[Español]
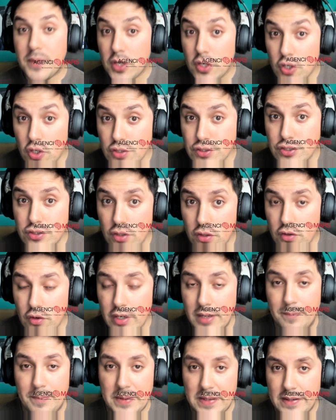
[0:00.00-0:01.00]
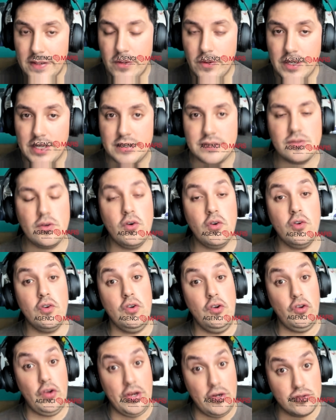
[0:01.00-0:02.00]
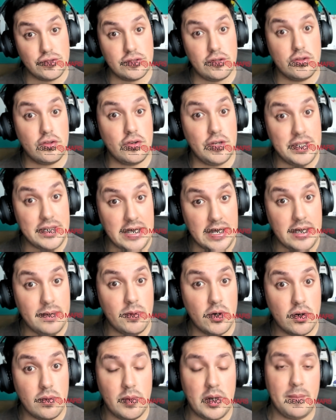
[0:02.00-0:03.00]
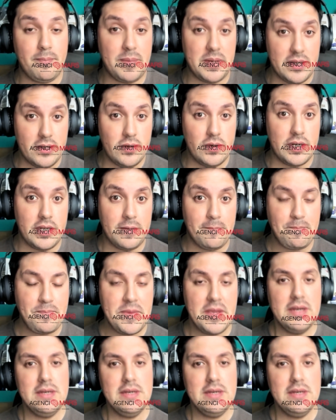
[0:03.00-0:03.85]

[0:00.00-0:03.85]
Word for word: pero no solo con emprendedores o lo que nosotros entendemos como emprendedores,